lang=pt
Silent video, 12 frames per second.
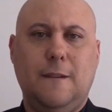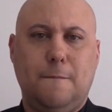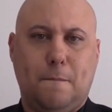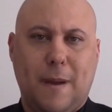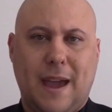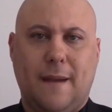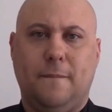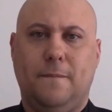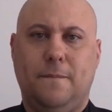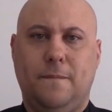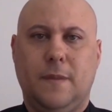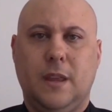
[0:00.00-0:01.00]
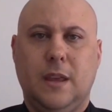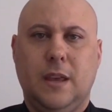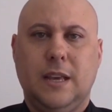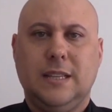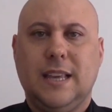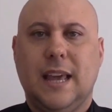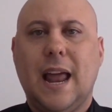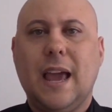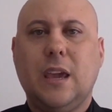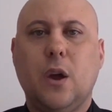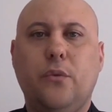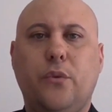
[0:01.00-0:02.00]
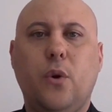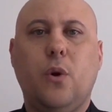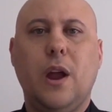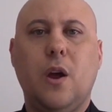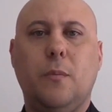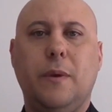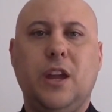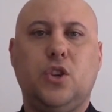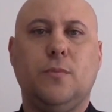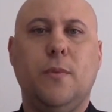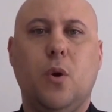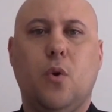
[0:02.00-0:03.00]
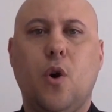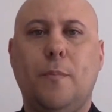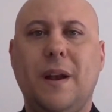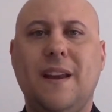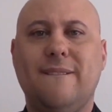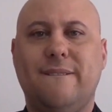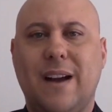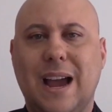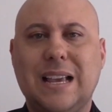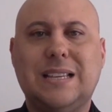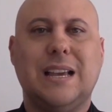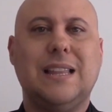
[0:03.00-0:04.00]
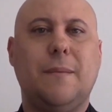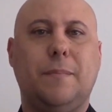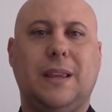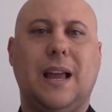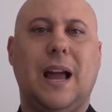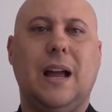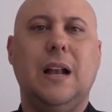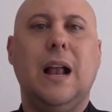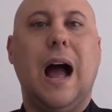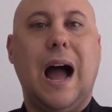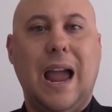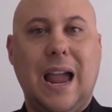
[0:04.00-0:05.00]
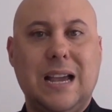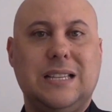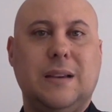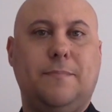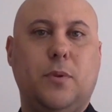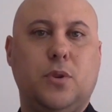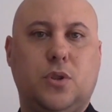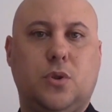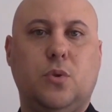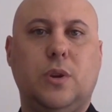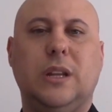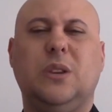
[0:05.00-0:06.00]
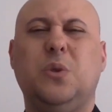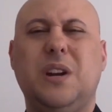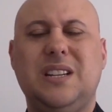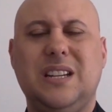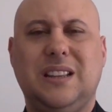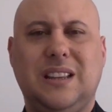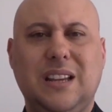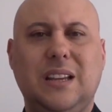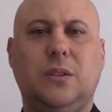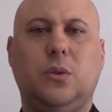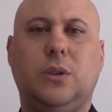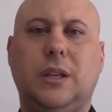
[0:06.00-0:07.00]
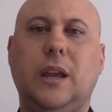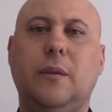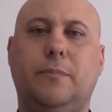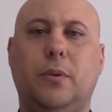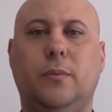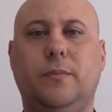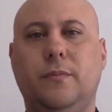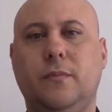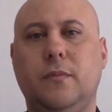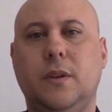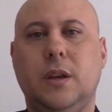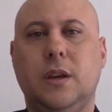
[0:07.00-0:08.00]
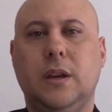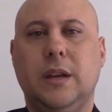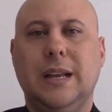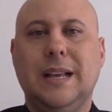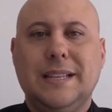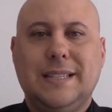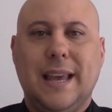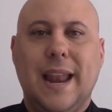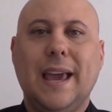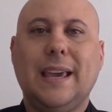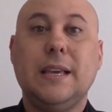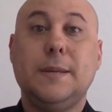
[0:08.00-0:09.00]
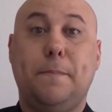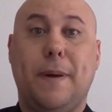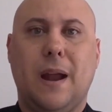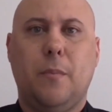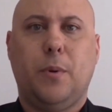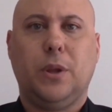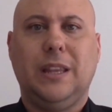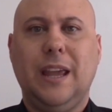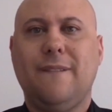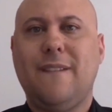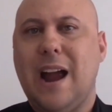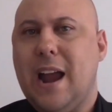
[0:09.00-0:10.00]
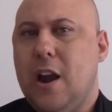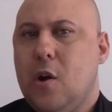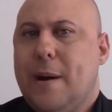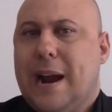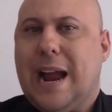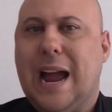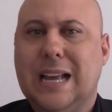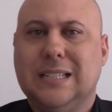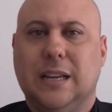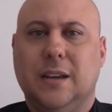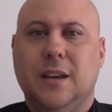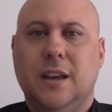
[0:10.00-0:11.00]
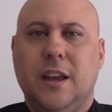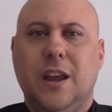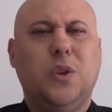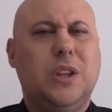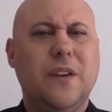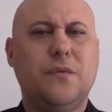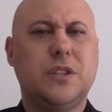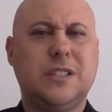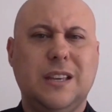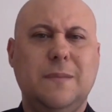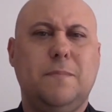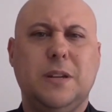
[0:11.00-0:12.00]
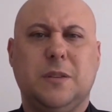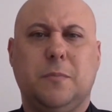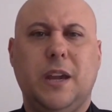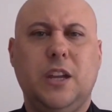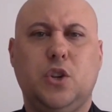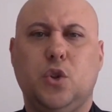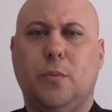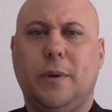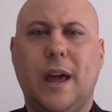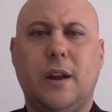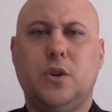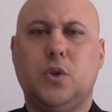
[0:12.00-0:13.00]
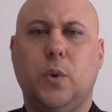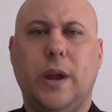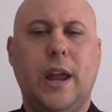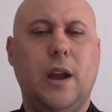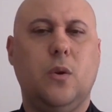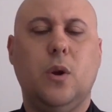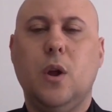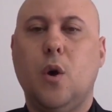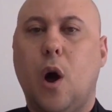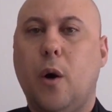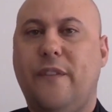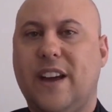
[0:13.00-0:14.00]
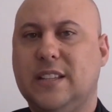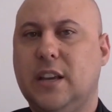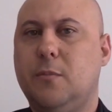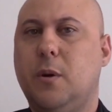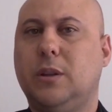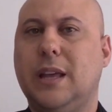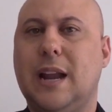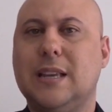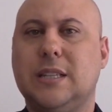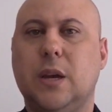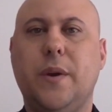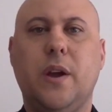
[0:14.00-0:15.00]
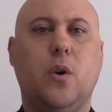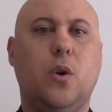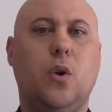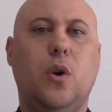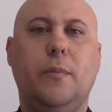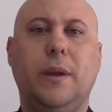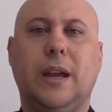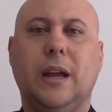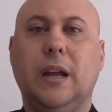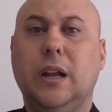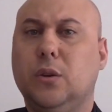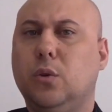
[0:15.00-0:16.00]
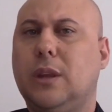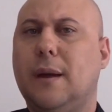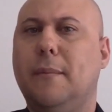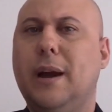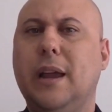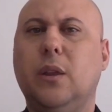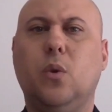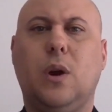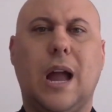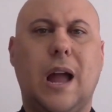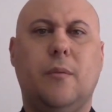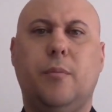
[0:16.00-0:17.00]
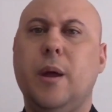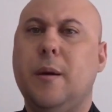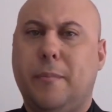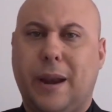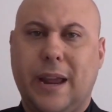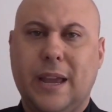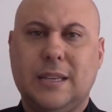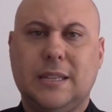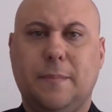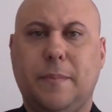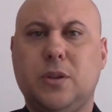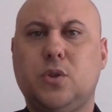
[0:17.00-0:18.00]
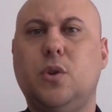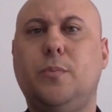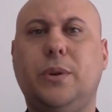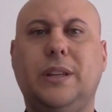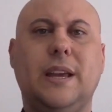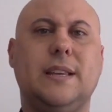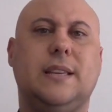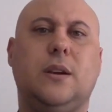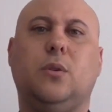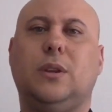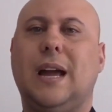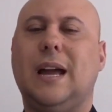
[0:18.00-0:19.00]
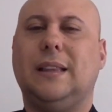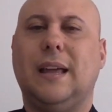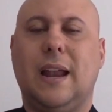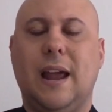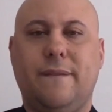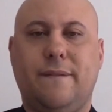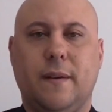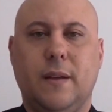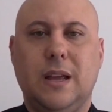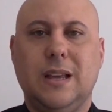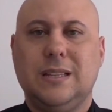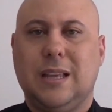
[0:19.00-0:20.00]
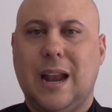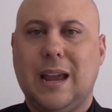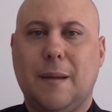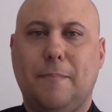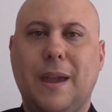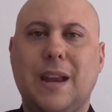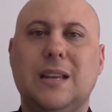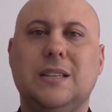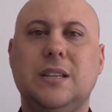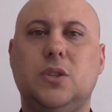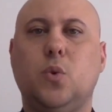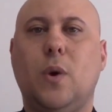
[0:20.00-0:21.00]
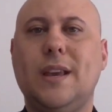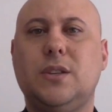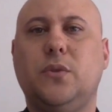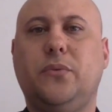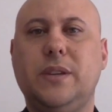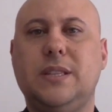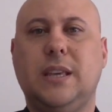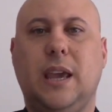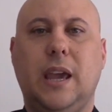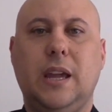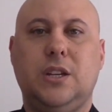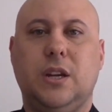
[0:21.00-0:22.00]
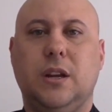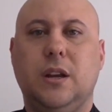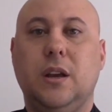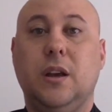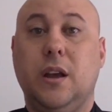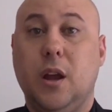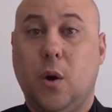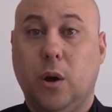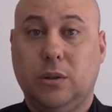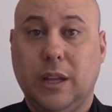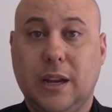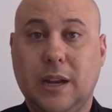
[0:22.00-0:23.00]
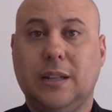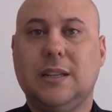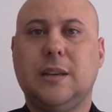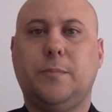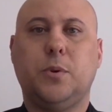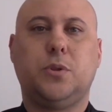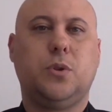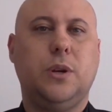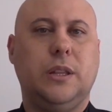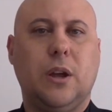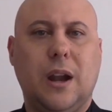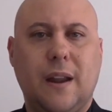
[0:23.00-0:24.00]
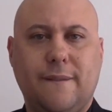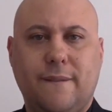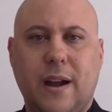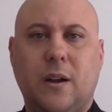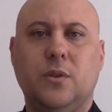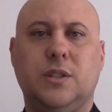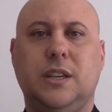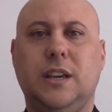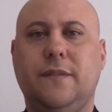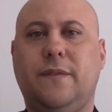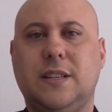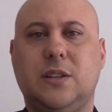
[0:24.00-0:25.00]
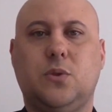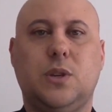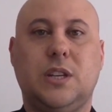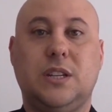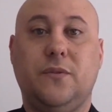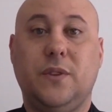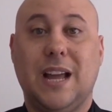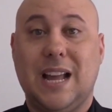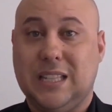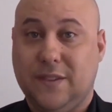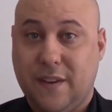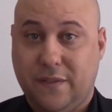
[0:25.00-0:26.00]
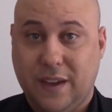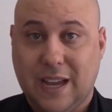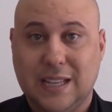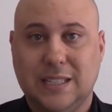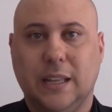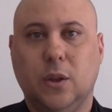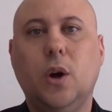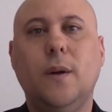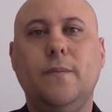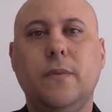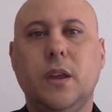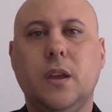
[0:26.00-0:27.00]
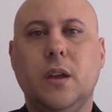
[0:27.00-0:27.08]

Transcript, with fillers: em pé, Será que eu vou realmente, o meu corpo ele vai se adaptar a essa postura durante tanto tempo? Será que para poder varrer uma casa, eu devo simplesmente dobrar o joelho ou fazer uma alteração ergonômica do tamanho do cabo para essa pessoa poder executar a tarefa? Será que apenas isso é suficiente? Eu alterando essa postura, então ela vai conseguir fazer suas atividades e vai ficar sem dor?